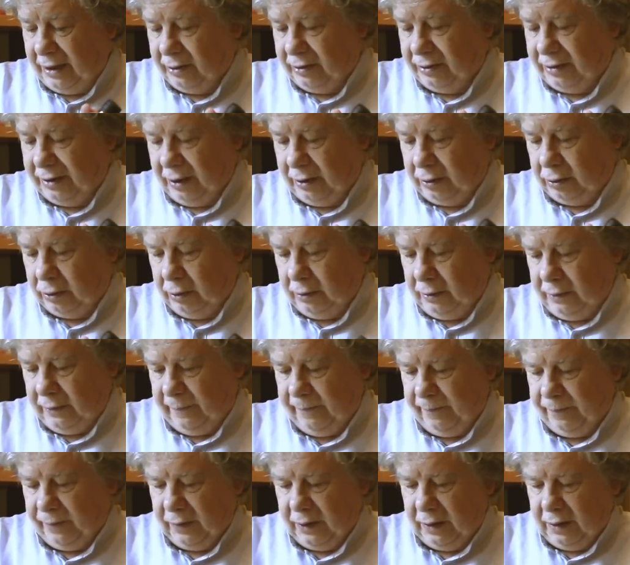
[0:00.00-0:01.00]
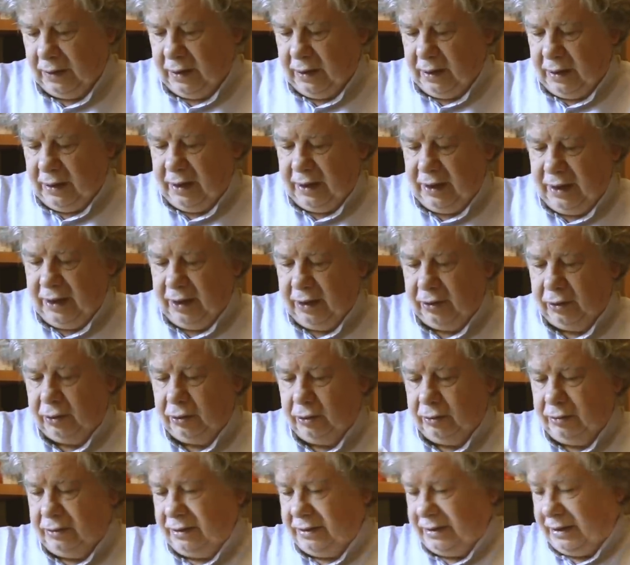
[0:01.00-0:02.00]
¿no es cierto? Y
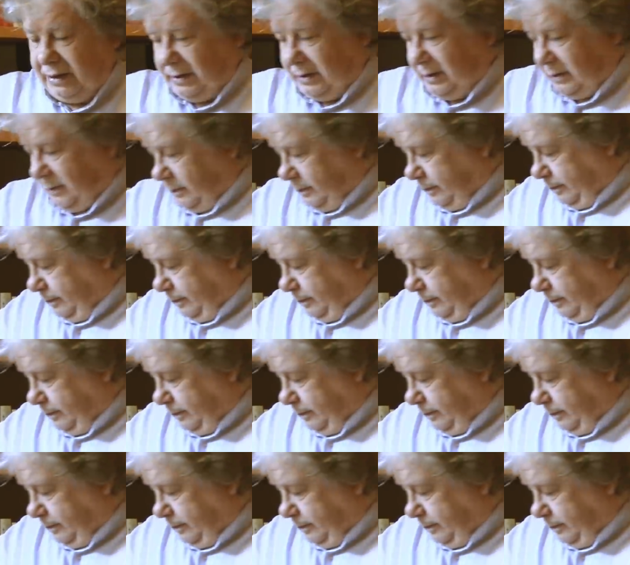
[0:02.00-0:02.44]
entonces,